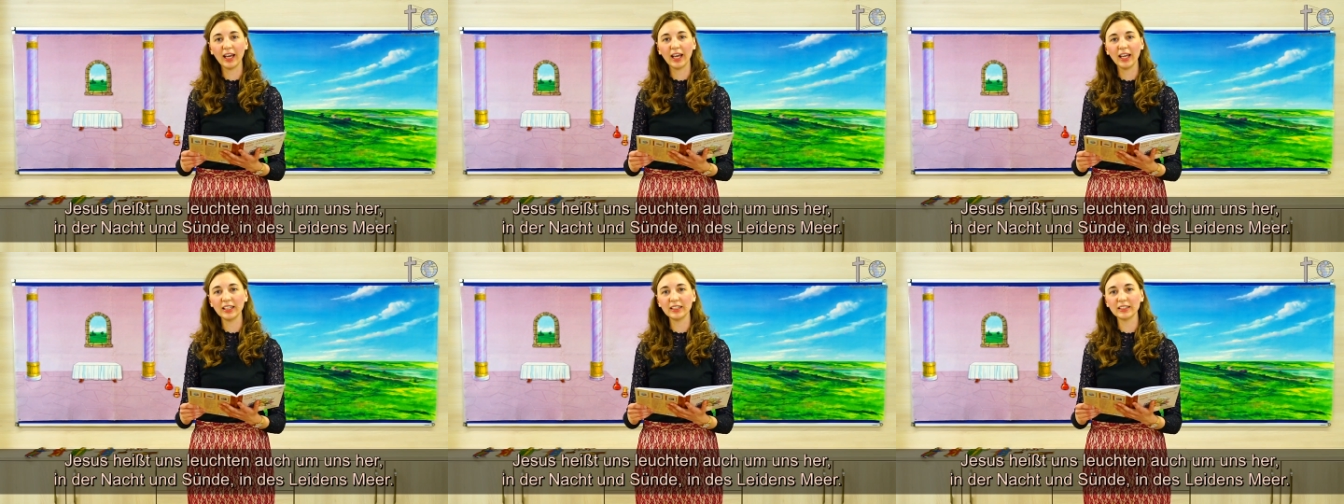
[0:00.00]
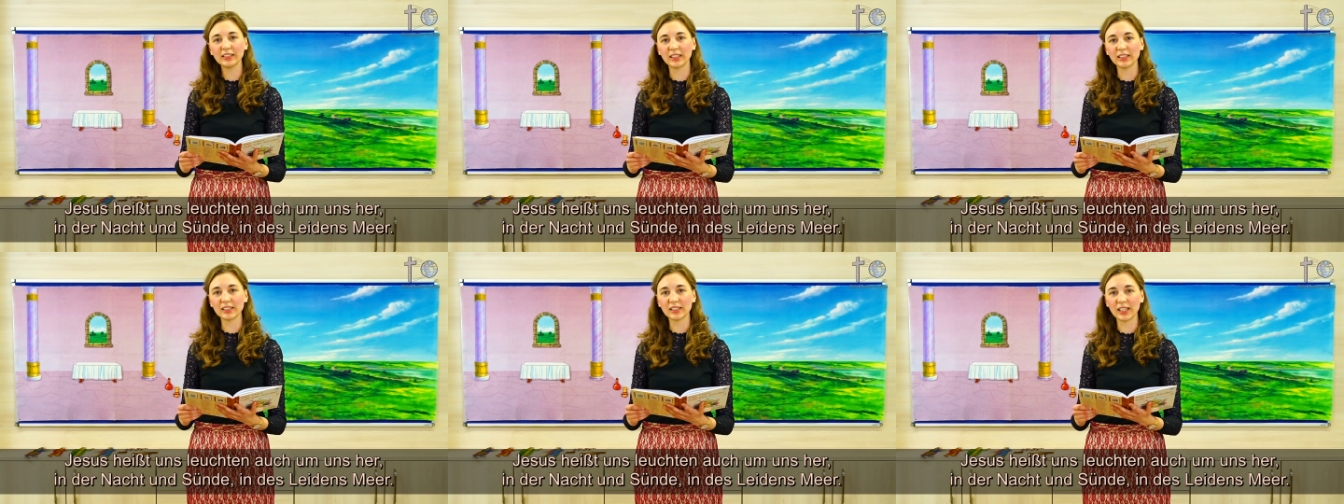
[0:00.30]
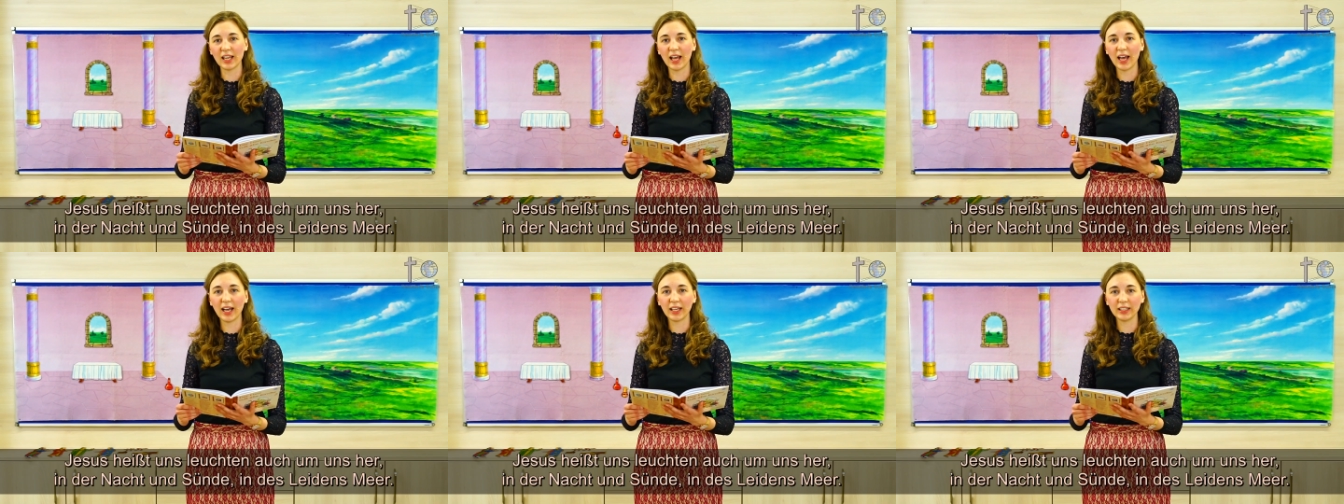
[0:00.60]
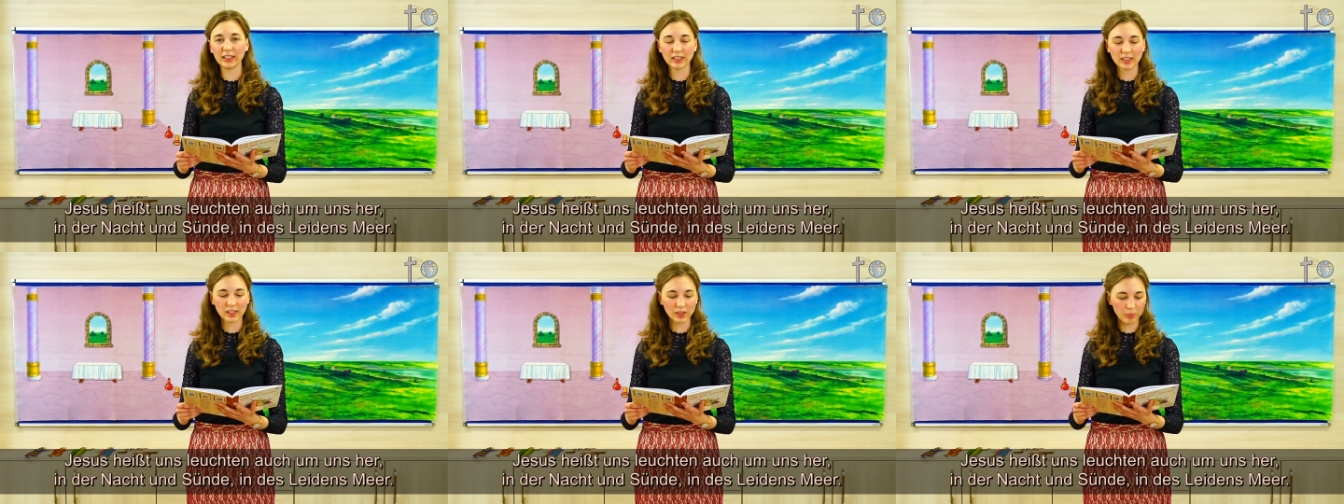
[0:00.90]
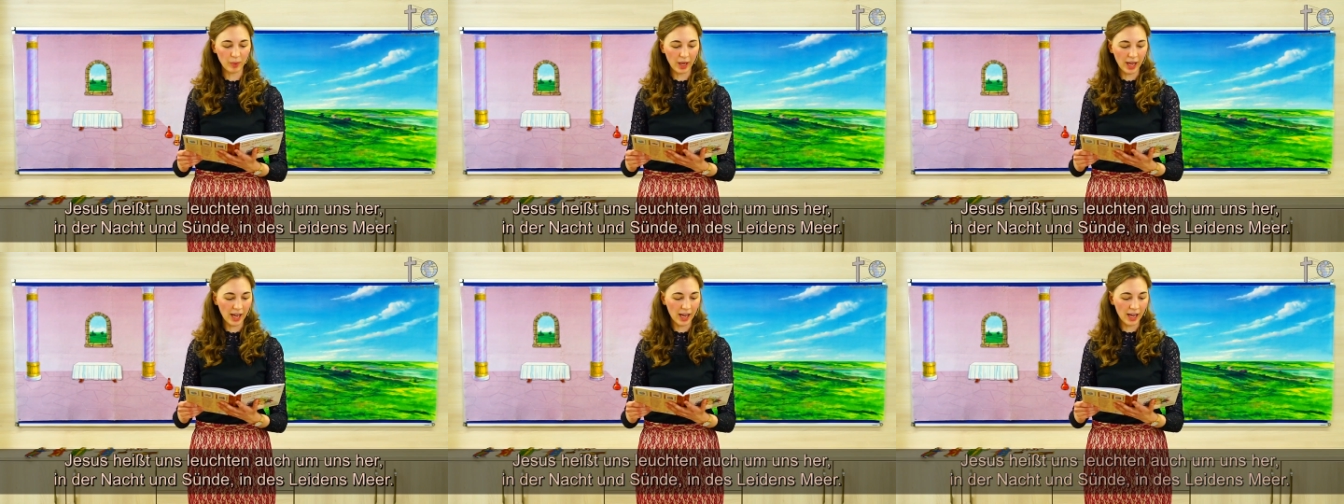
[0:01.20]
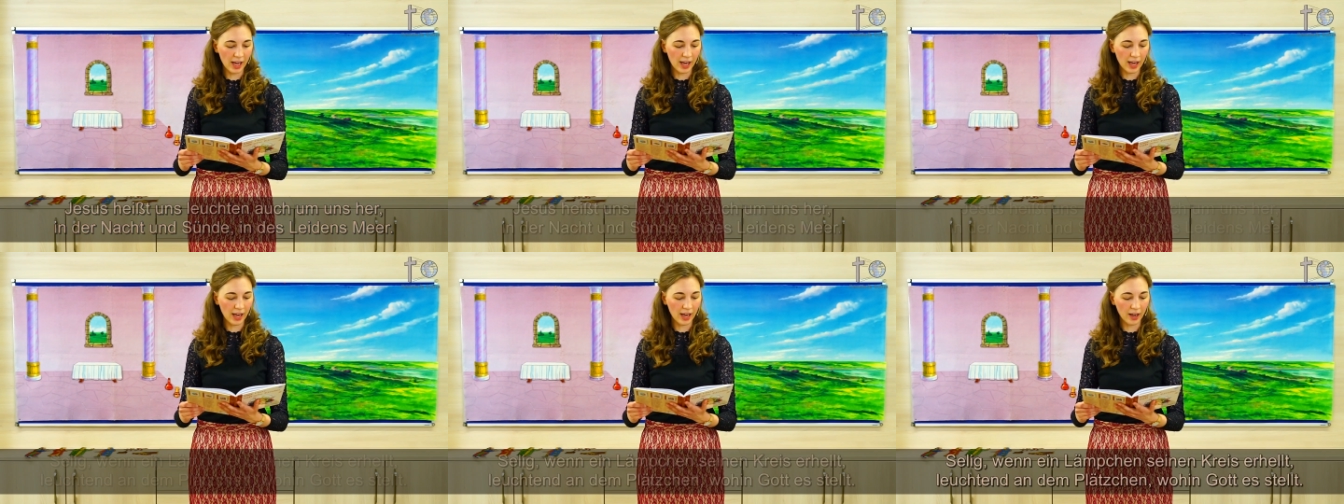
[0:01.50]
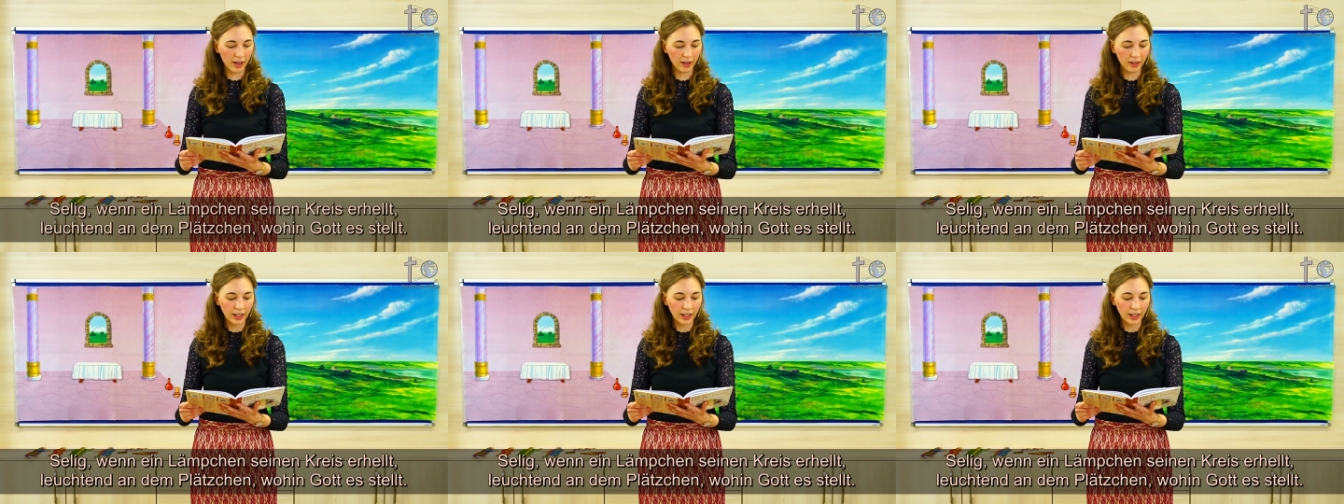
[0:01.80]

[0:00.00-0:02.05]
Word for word: in des Leidens Meer.